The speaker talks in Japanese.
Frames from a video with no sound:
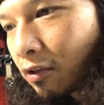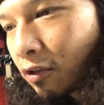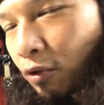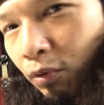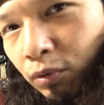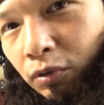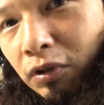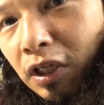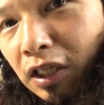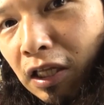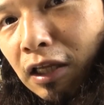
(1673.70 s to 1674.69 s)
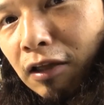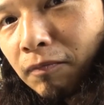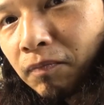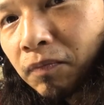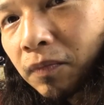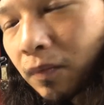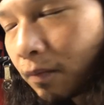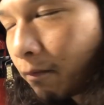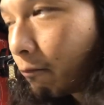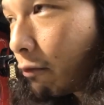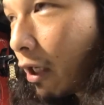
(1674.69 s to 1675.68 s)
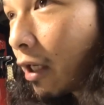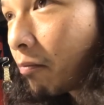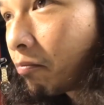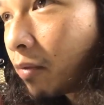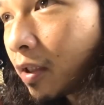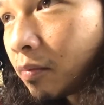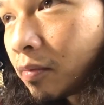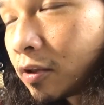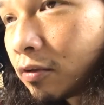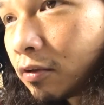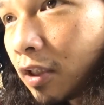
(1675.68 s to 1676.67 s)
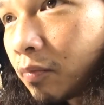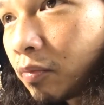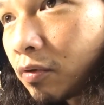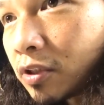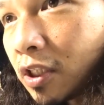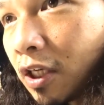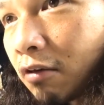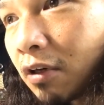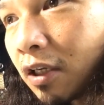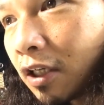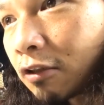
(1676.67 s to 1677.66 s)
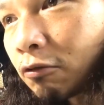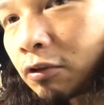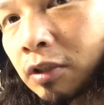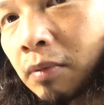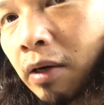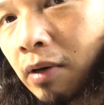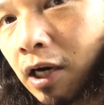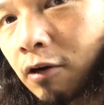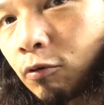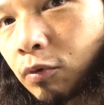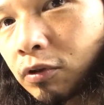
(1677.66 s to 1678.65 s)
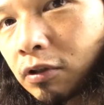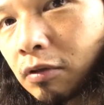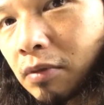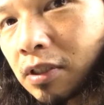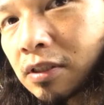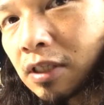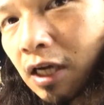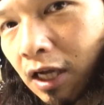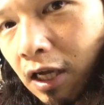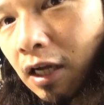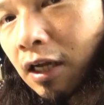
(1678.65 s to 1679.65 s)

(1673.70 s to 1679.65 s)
章というかねはやっぱり空冷ポルシェなのかなと今は思ってますが、